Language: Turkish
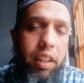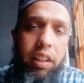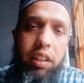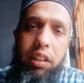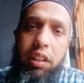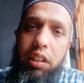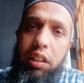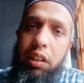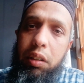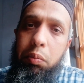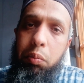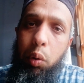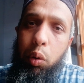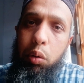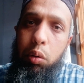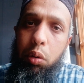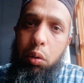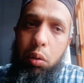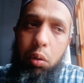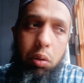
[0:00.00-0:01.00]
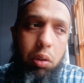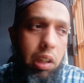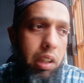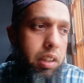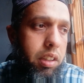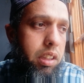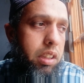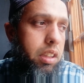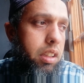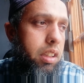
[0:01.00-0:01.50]
Sindirim
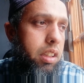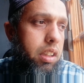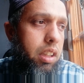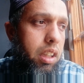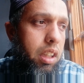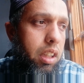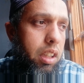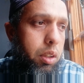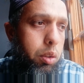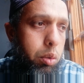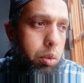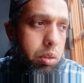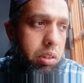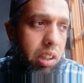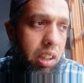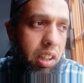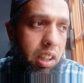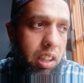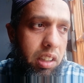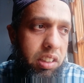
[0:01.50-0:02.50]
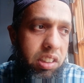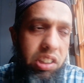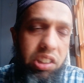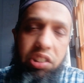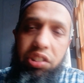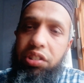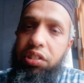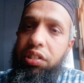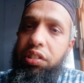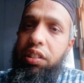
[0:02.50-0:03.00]
bozuklukları, yüksek
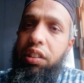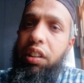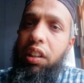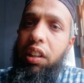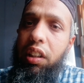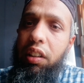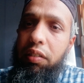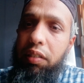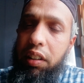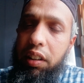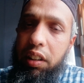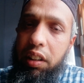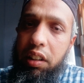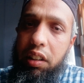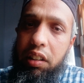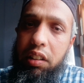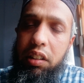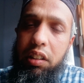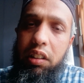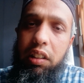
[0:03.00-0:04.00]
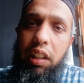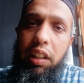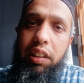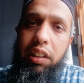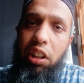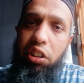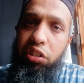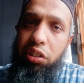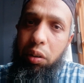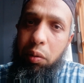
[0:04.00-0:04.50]
ateş, ve kırgınlıklar
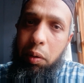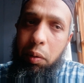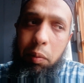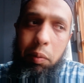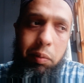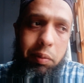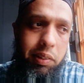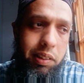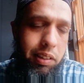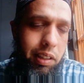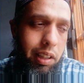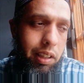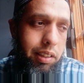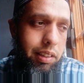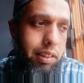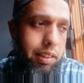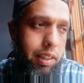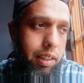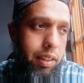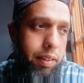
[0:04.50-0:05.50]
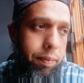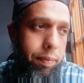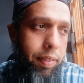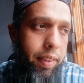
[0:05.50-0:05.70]
yaşamamamız adına,